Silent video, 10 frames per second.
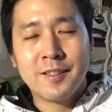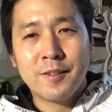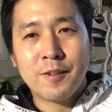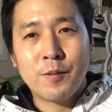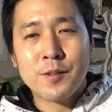
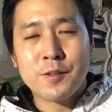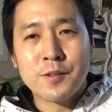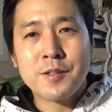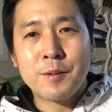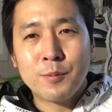어벤져스
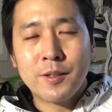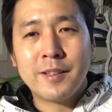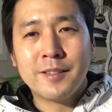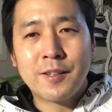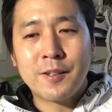어셈블
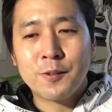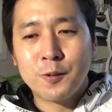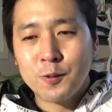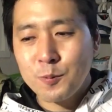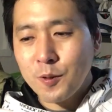한다는 하는
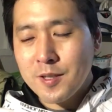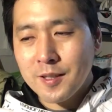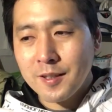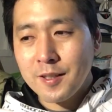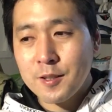것도
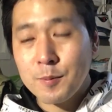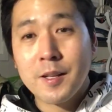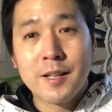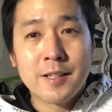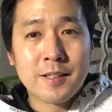괜찮긴 했지만
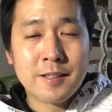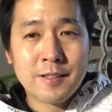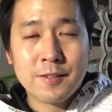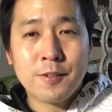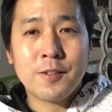
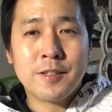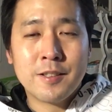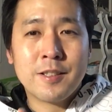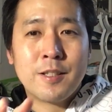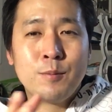그거는 그
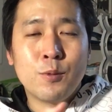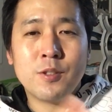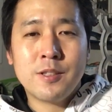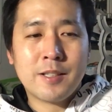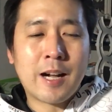
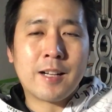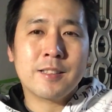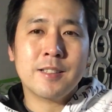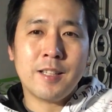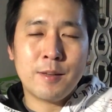인물들
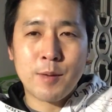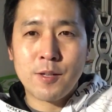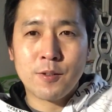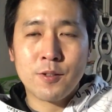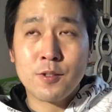각자의
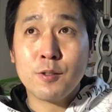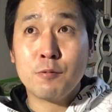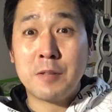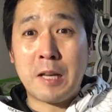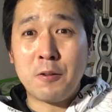매력이었지
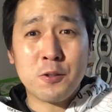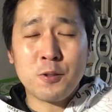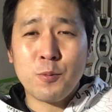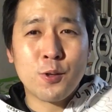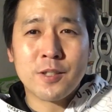
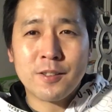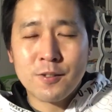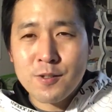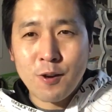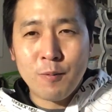떼거지로 모여서 하는
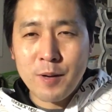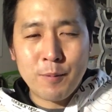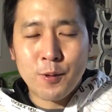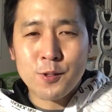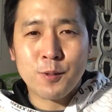건
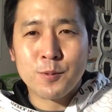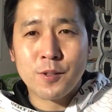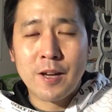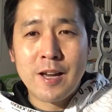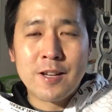정말 멋이
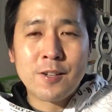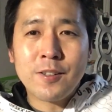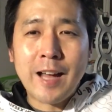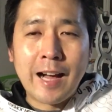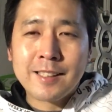없어요.
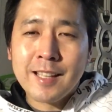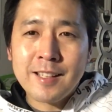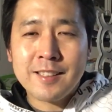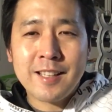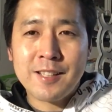그건
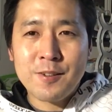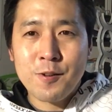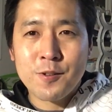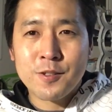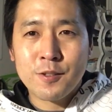악당들이 하는
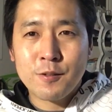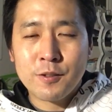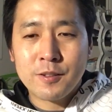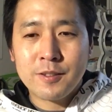거지.